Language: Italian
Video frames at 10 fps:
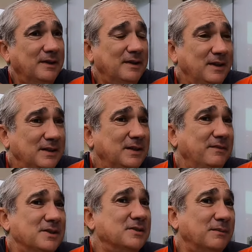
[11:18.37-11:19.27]
E lì
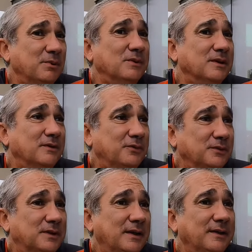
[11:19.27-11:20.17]
devi essere pronto ad
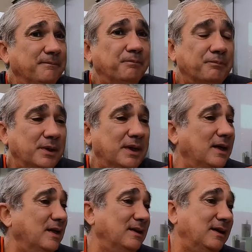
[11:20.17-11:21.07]
affrontare, perché
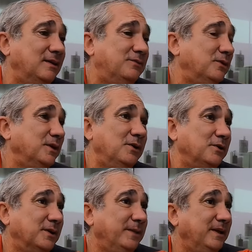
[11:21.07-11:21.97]
al di fuori del
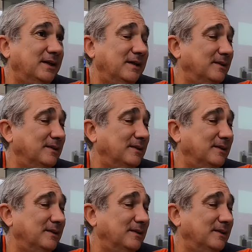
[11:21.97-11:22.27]
Nord America